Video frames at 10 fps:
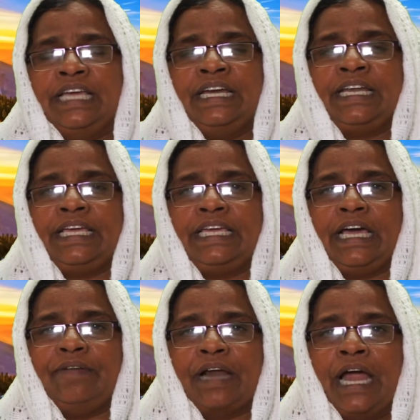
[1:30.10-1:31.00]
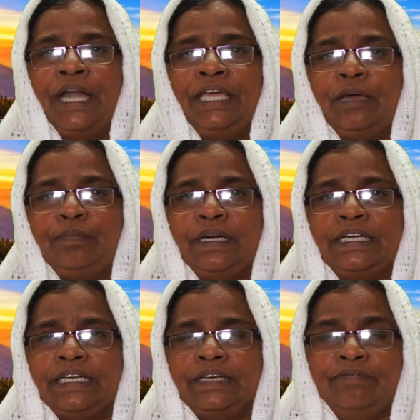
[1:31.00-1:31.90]
என்றைக்கு அவர்
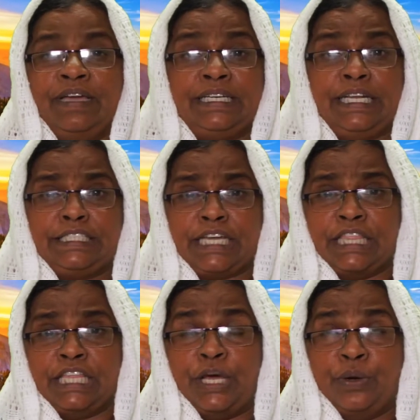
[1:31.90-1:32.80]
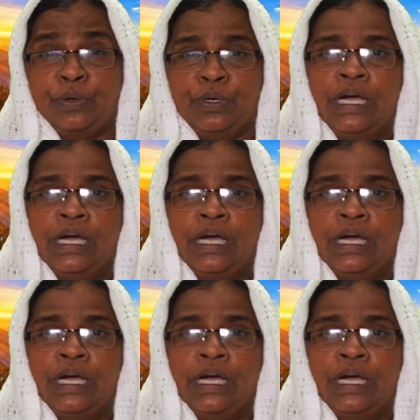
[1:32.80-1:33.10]
அடிக்கப்பட்டு வெற்றி சிறந்தாரோ